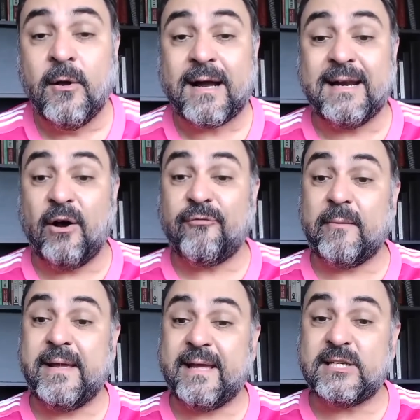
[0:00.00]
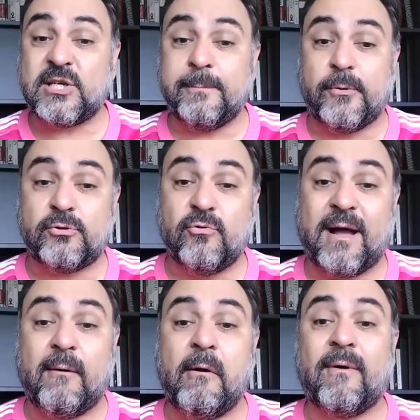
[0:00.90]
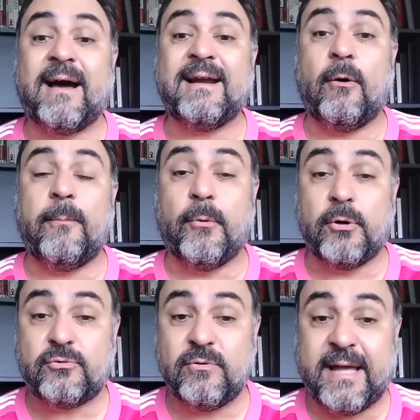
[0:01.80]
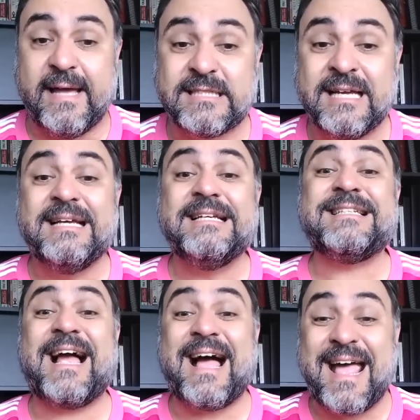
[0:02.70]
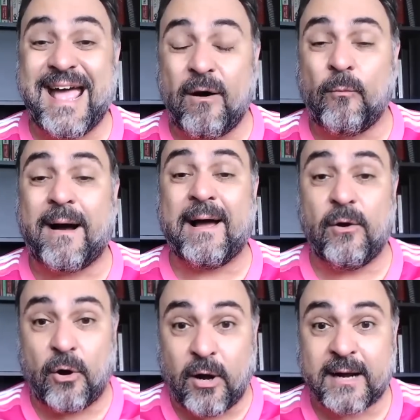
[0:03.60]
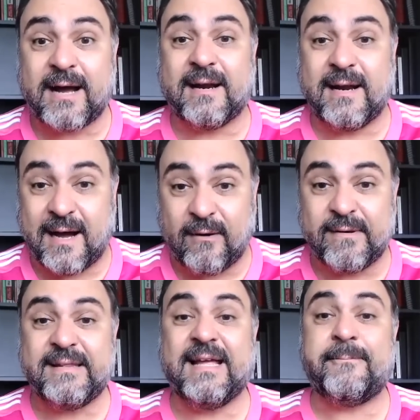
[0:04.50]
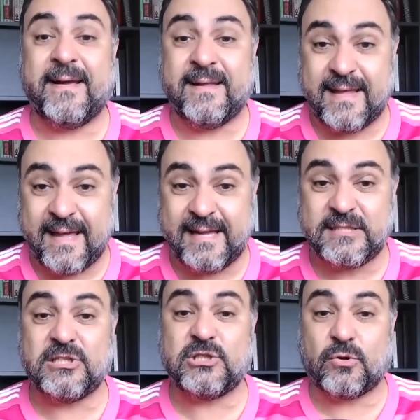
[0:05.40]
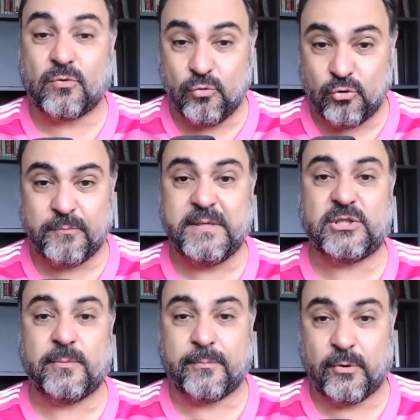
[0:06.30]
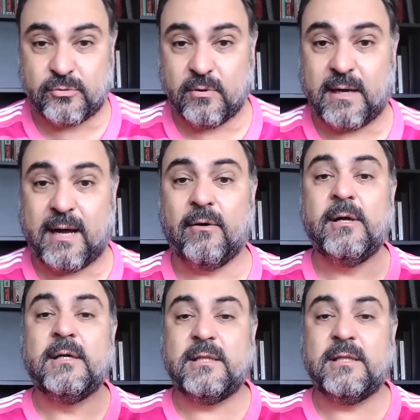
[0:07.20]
canal Flamenguista em Portugal é um canal português, já é o maior canal independente de clubes de Portugal.